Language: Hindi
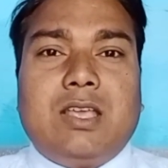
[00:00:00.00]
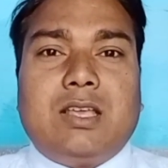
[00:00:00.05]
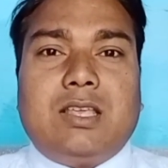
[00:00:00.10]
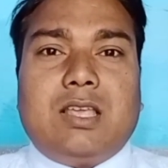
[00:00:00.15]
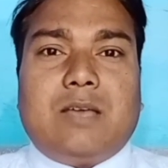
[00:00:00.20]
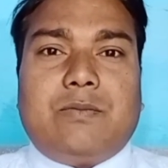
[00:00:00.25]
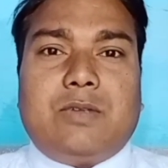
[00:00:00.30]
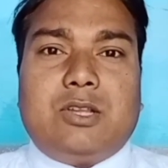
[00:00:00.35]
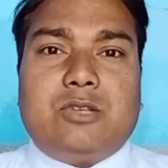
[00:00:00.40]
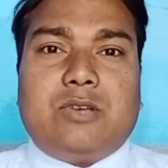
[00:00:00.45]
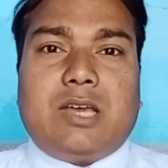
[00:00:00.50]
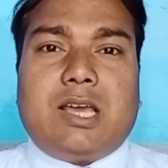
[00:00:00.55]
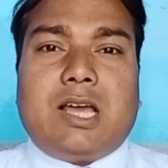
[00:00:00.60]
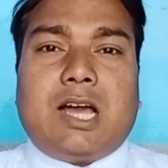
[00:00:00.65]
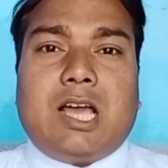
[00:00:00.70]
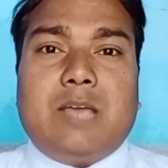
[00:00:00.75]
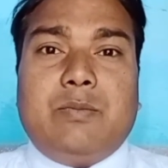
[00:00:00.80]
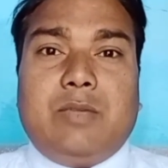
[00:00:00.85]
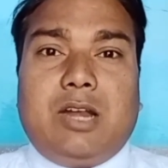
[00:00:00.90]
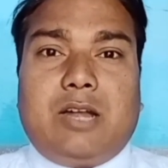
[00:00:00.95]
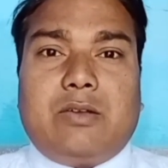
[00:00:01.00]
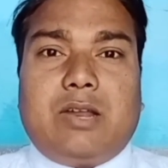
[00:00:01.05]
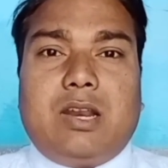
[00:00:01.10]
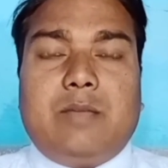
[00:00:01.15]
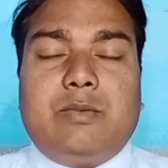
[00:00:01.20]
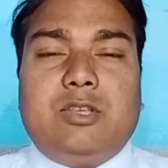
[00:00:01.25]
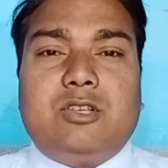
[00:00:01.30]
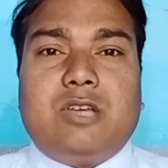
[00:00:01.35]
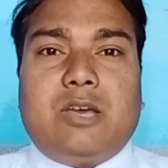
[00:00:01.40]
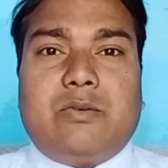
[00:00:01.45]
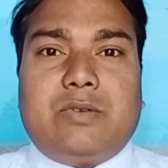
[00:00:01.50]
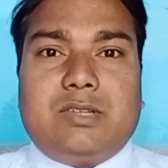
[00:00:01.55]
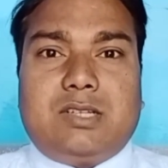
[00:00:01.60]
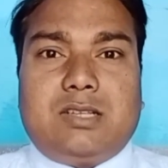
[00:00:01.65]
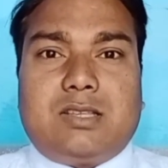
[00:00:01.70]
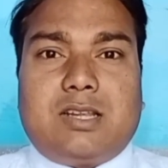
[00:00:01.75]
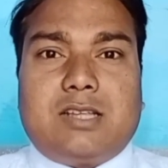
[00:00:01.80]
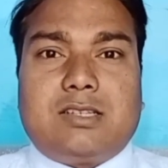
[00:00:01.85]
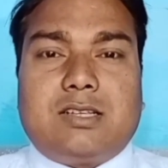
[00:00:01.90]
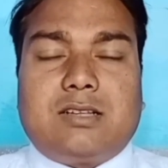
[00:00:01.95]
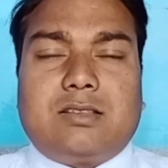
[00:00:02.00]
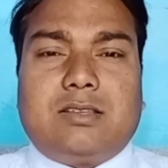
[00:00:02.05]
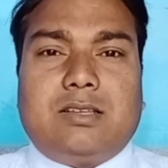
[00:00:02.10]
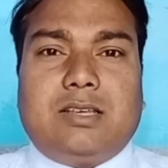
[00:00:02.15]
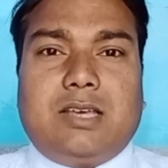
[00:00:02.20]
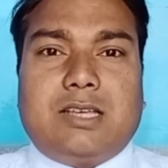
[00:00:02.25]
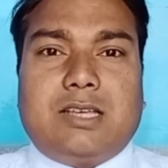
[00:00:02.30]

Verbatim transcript: या फिर जो है हाई मेरिट वाले भी जो है वंचित रह सकते हैं